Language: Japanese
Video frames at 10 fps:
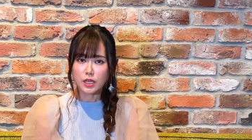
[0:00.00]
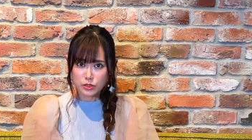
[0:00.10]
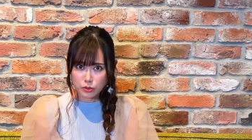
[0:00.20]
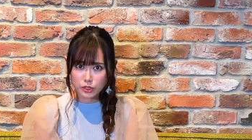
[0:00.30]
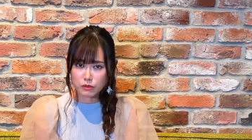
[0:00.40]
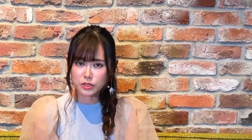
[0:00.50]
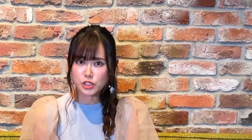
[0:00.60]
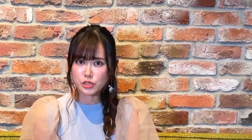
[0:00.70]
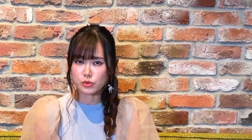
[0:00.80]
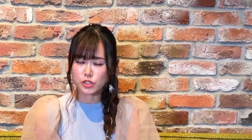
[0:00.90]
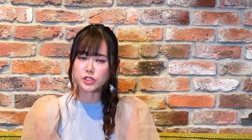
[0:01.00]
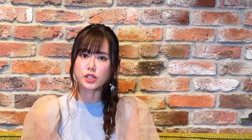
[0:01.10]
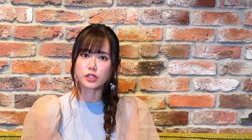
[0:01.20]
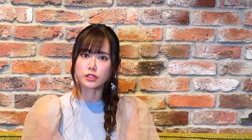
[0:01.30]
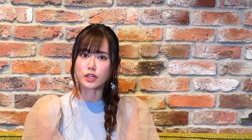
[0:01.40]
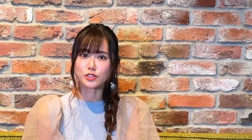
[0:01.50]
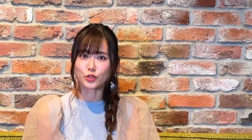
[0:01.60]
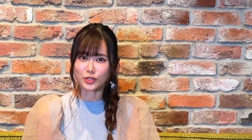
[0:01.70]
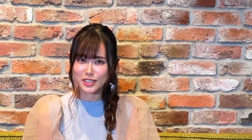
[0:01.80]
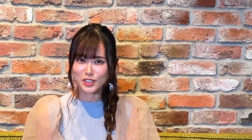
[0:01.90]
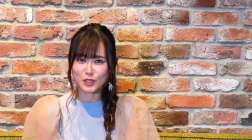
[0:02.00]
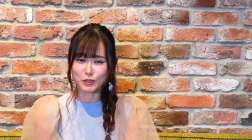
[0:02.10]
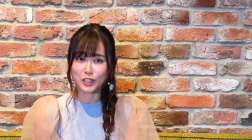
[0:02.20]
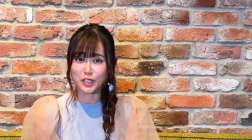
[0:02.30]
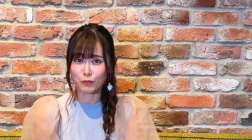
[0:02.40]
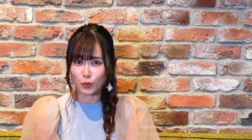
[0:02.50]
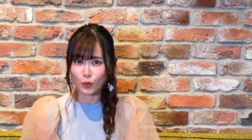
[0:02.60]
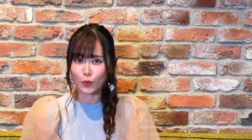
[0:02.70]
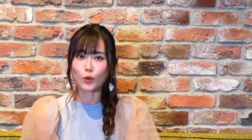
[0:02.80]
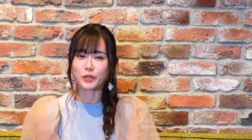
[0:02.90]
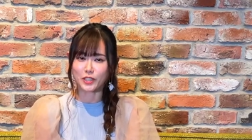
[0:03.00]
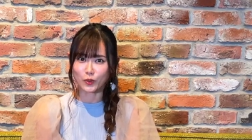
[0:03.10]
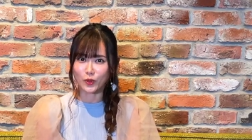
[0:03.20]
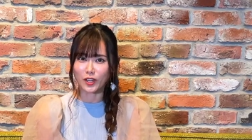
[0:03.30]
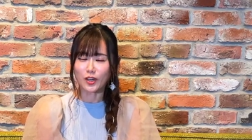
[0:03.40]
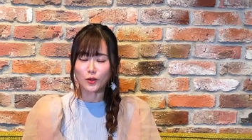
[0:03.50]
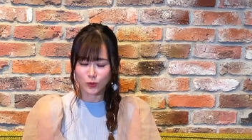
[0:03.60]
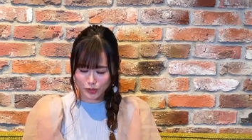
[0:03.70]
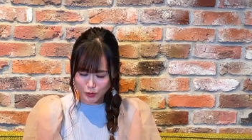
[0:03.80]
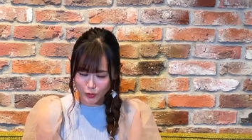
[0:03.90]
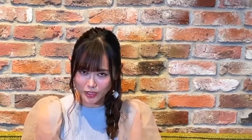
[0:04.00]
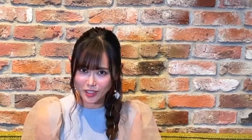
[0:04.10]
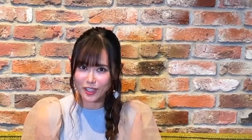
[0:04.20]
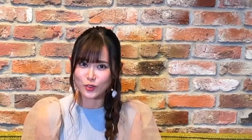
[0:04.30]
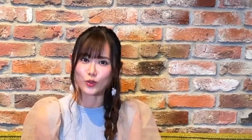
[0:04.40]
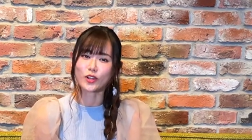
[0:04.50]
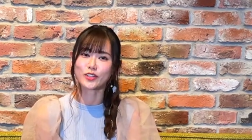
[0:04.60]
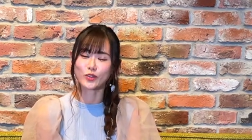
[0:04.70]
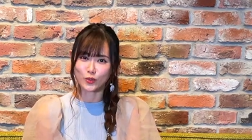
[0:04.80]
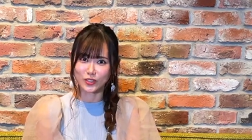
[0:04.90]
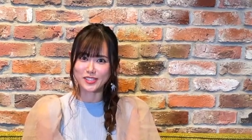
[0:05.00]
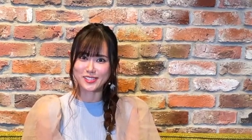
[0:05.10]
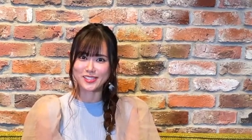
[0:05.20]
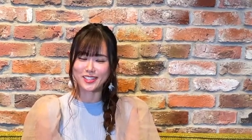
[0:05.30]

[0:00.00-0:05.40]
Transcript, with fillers: そんな私の人生に対する決意みたいなものを込めたのがこの「ストーリーテラー」という楽曲です